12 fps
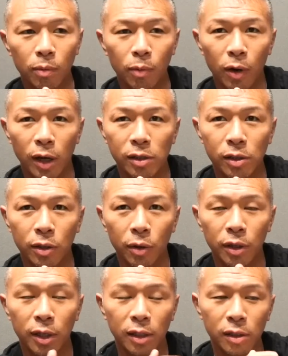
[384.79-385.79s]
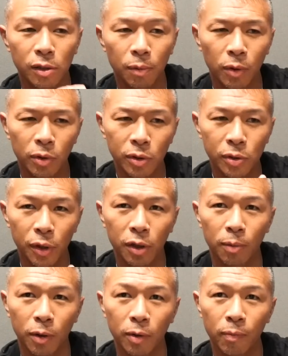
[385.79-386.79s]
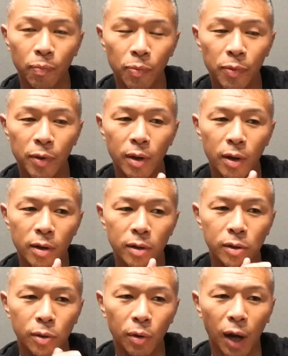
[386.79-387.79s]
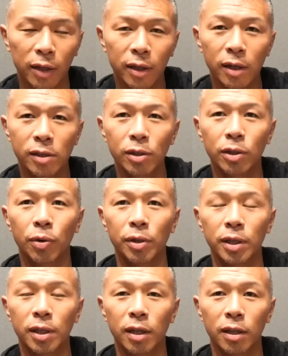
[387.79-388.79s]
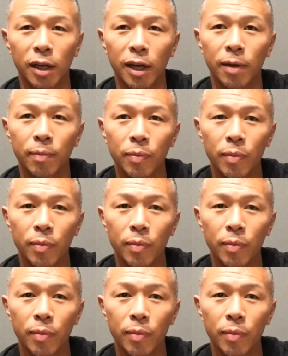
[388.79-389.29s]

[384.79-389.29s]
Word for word: もらいやすい距離にいたんですけど僕のストレートもすごく当たりやすい距離にいたんで